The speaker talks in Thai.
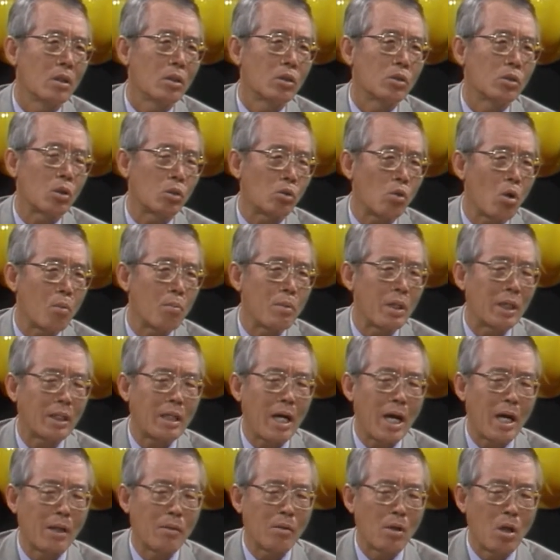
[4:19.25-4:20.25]
จะต้องมี
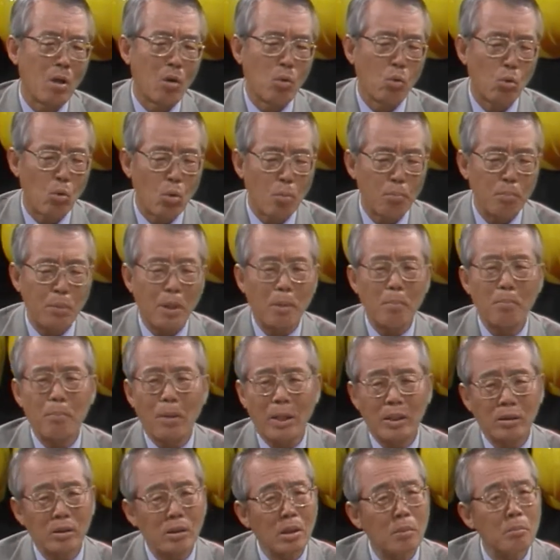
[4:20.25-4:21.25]
การร่วมเป็นพั
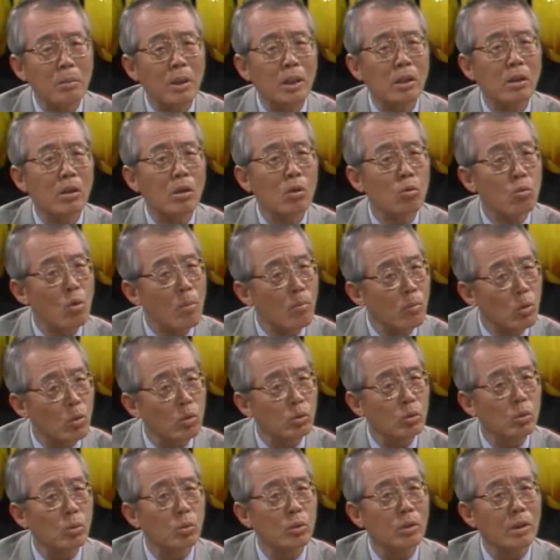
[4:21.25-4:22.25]
นธมิตรหรือร่วมลง
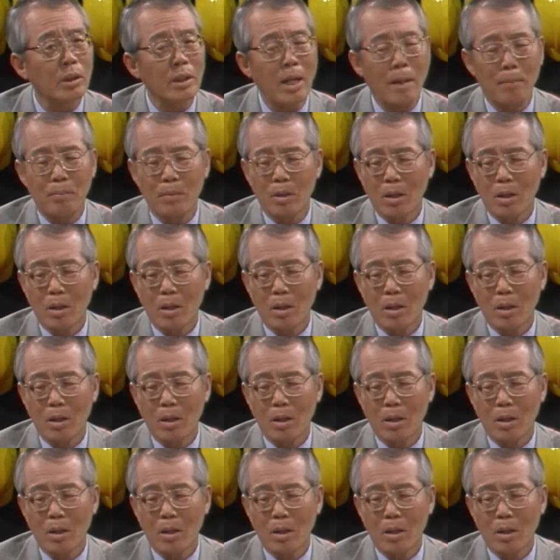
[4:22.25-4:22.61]
ทุนกับ